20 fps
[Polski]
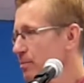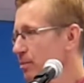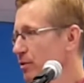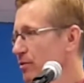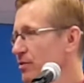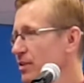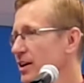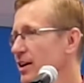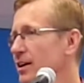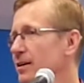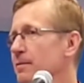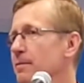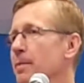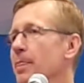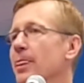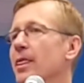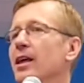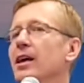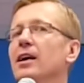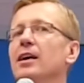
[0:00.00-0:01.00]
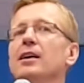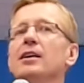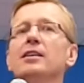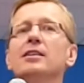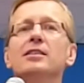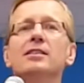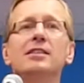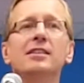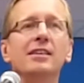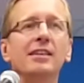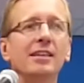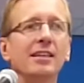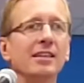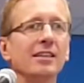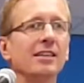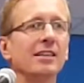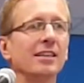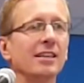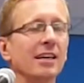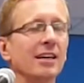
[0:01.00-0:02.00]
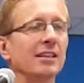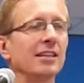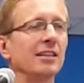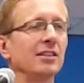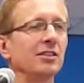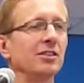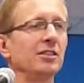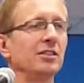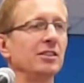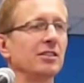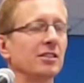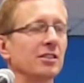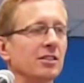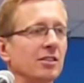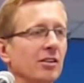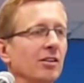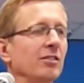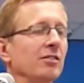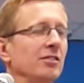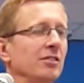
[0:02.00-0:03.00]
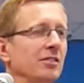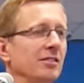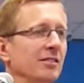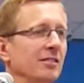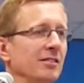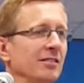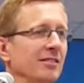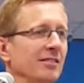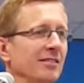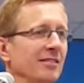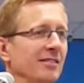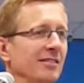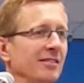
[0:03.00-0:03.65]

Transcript: tylko powie drink jeden ci nie zaszkodzi.